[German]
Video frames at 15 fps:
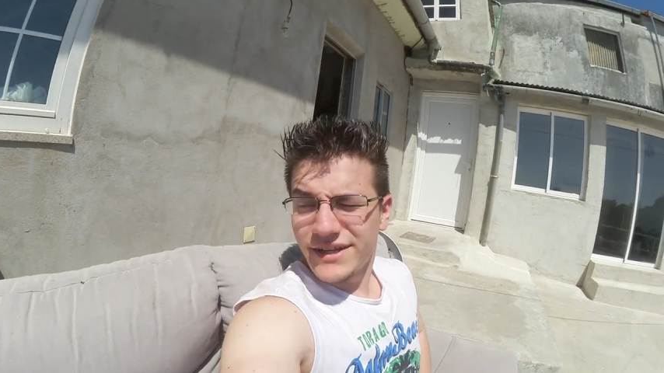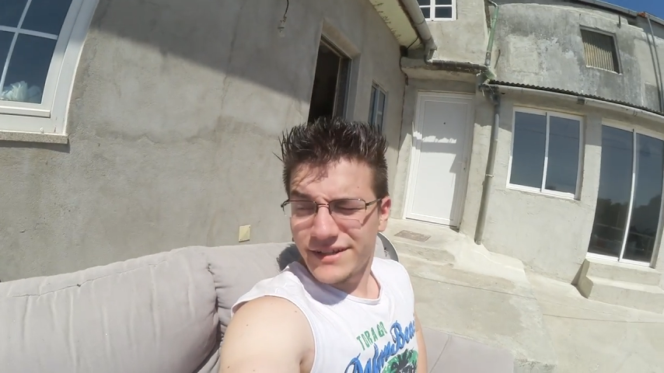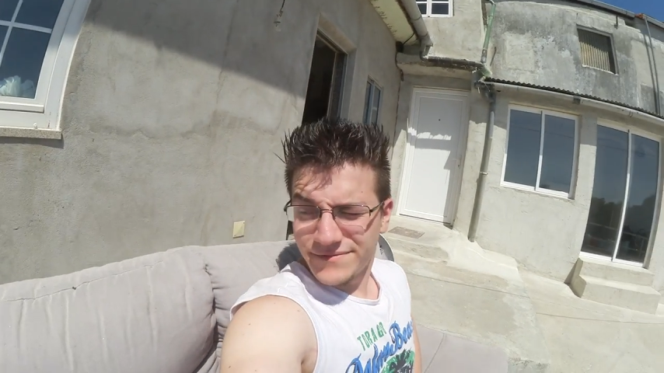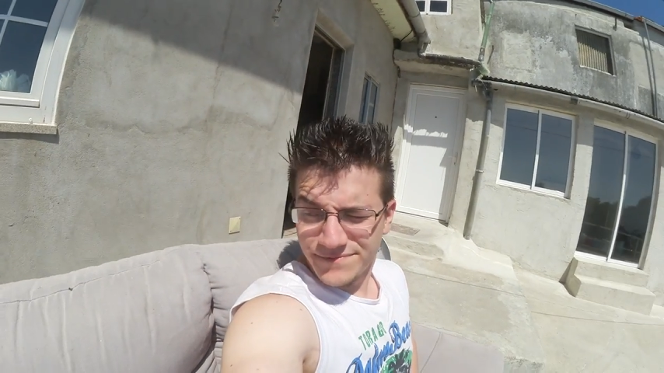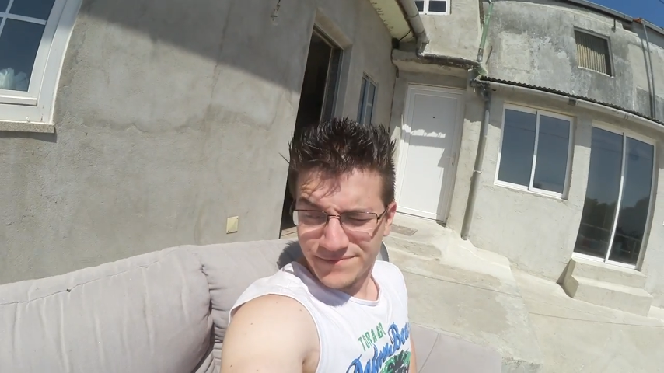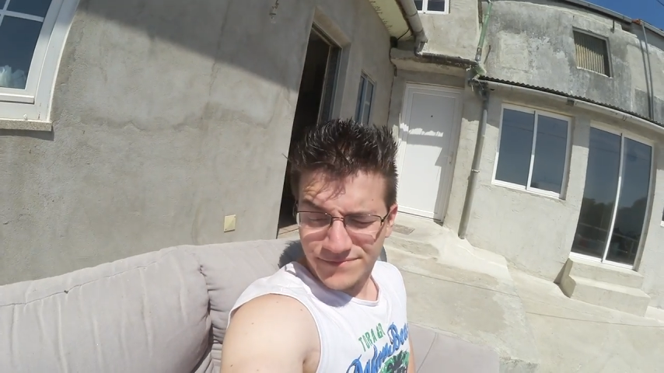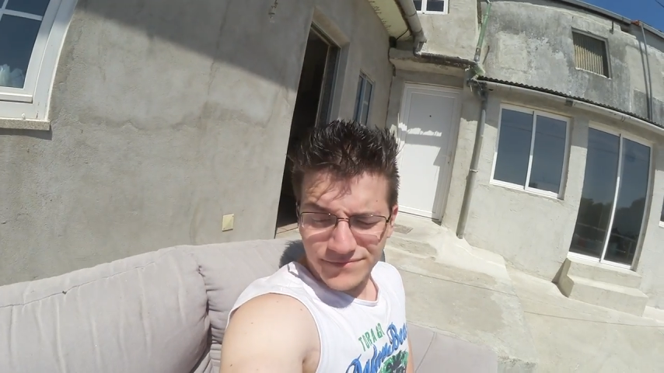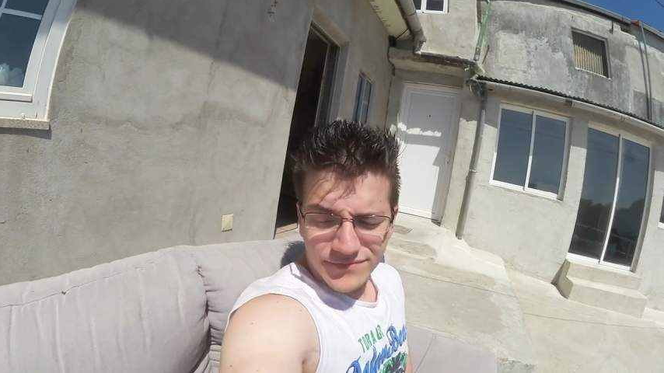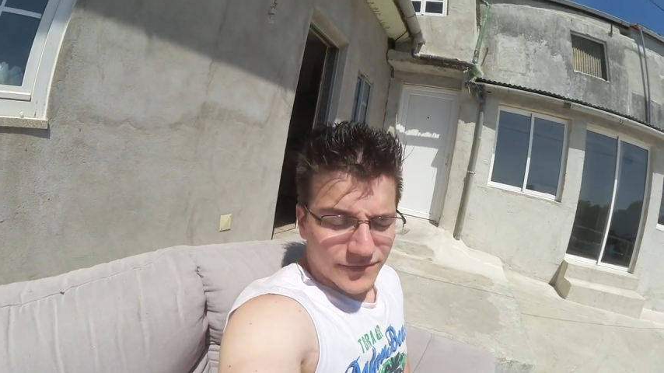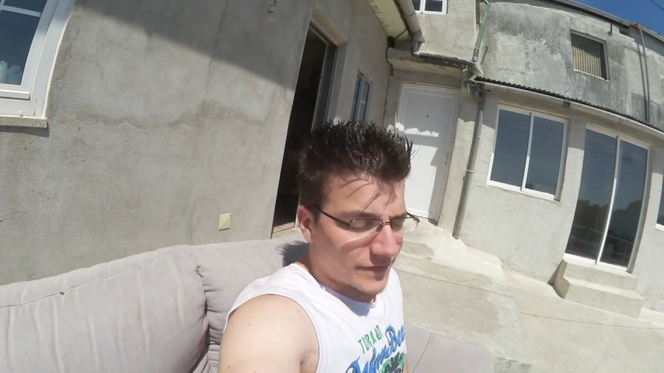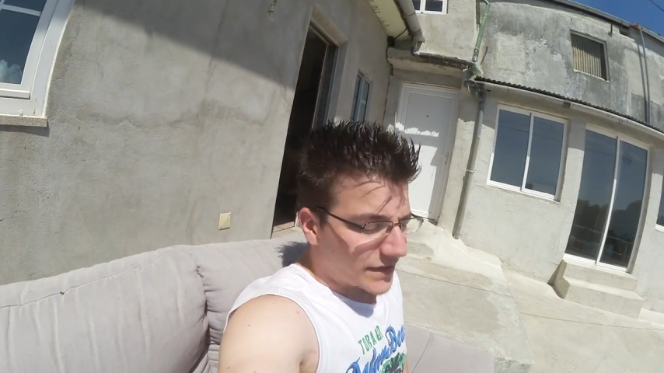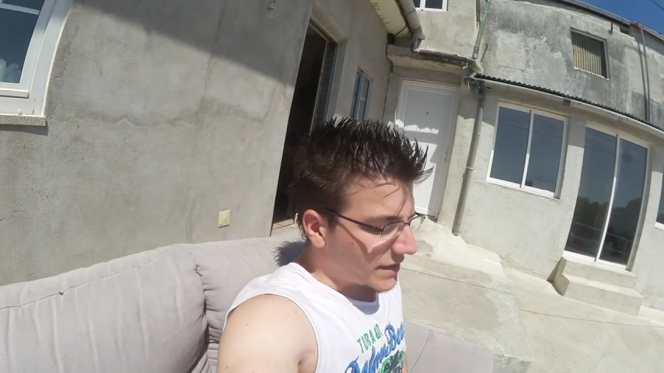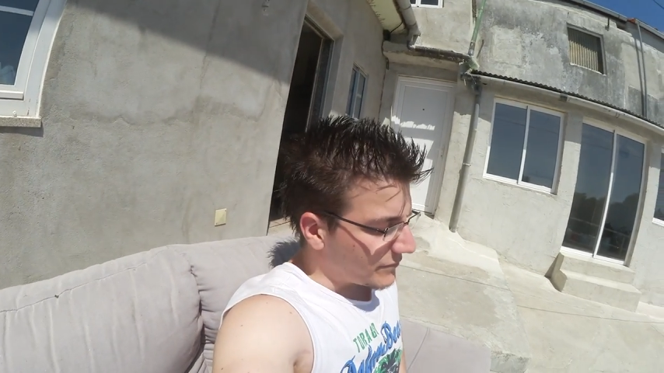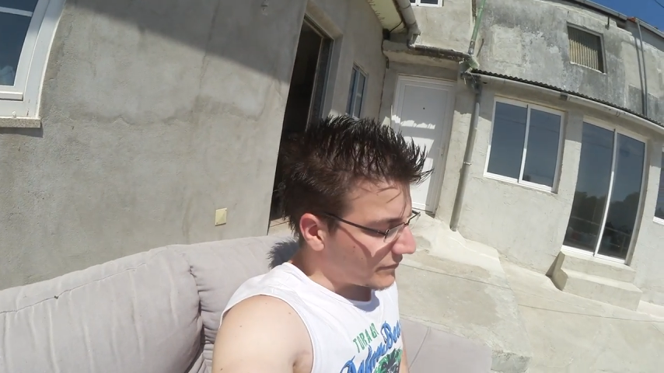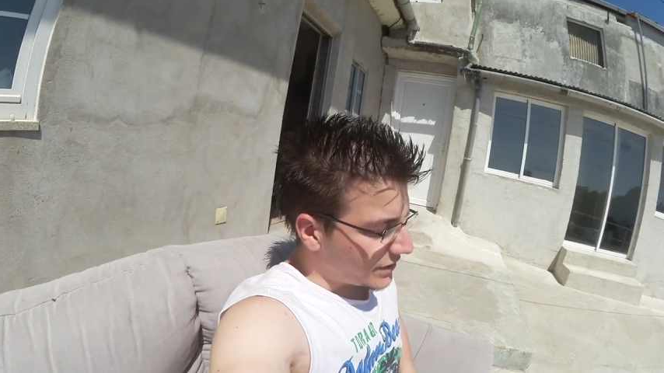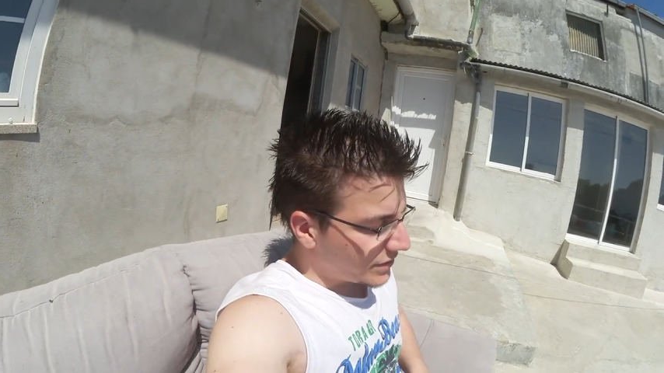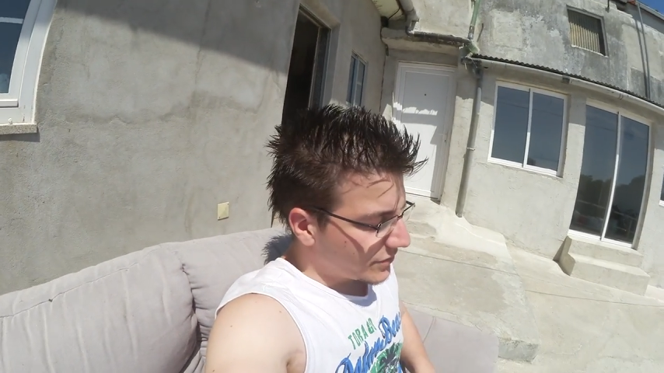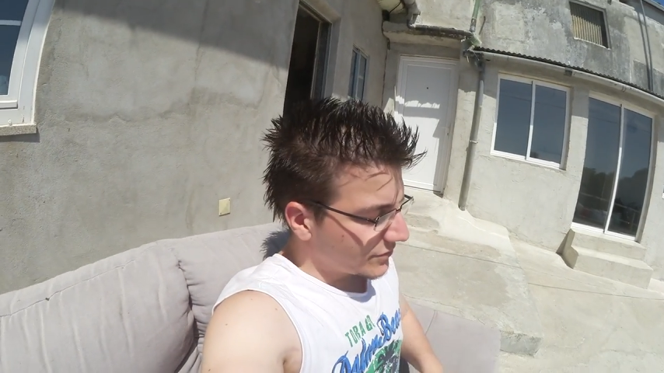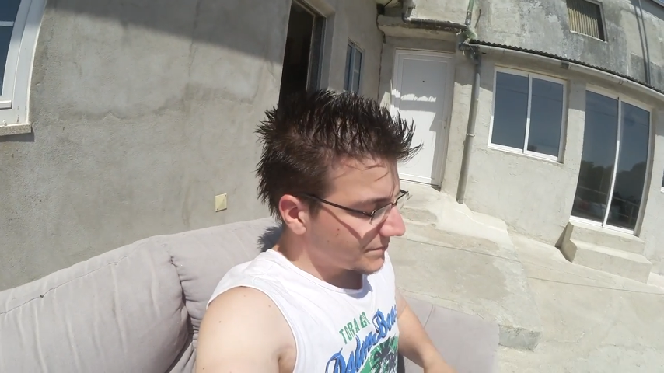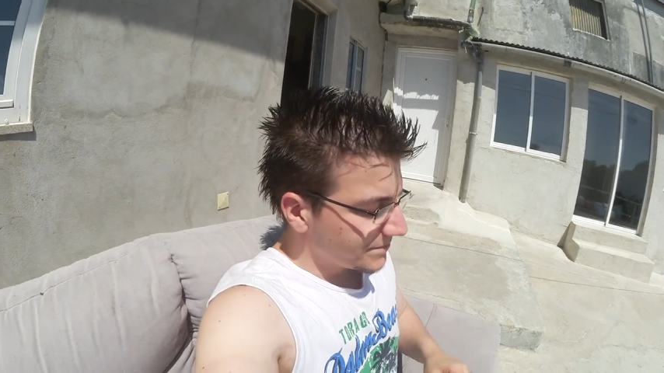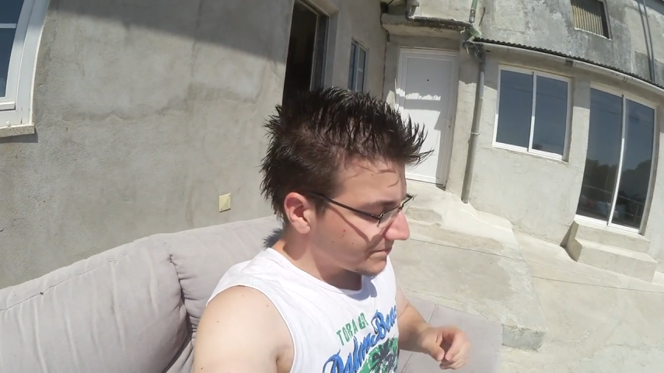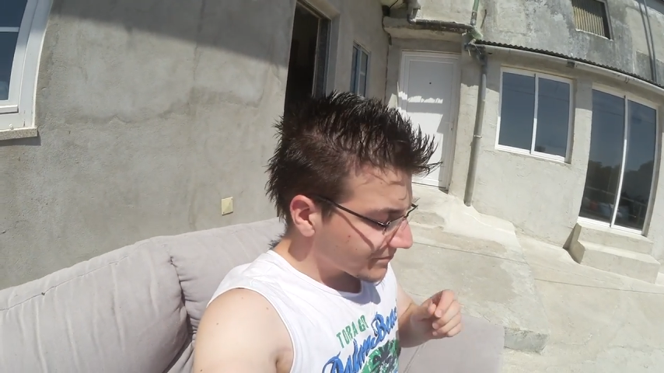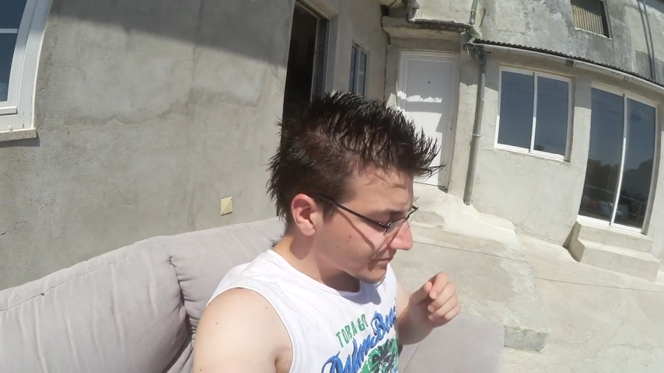an, wegen dem Video.